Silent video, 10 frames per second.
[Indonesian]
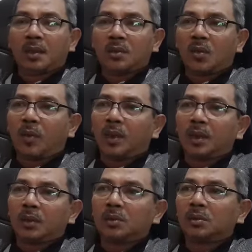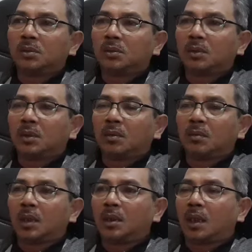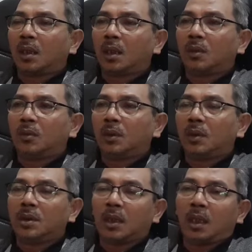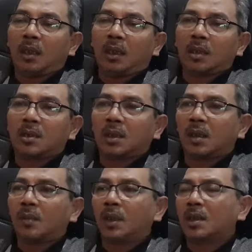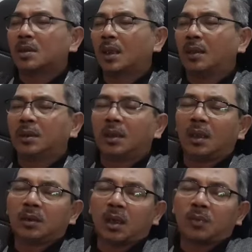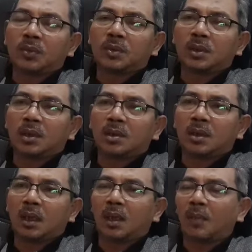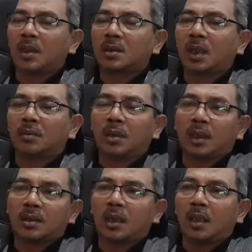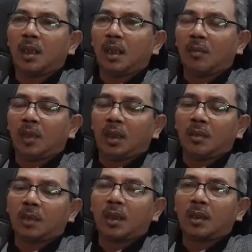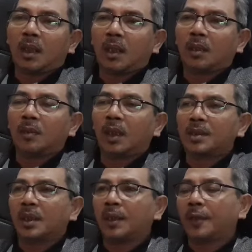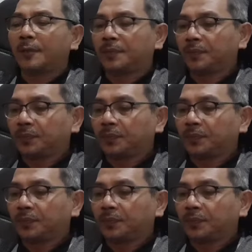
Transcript: sorban itu menyanyikan lagu Indonesia Raya dengan sikap yang sangat tidak terpuji, sikap yang sangat merecah, merendahkan, melecehkan.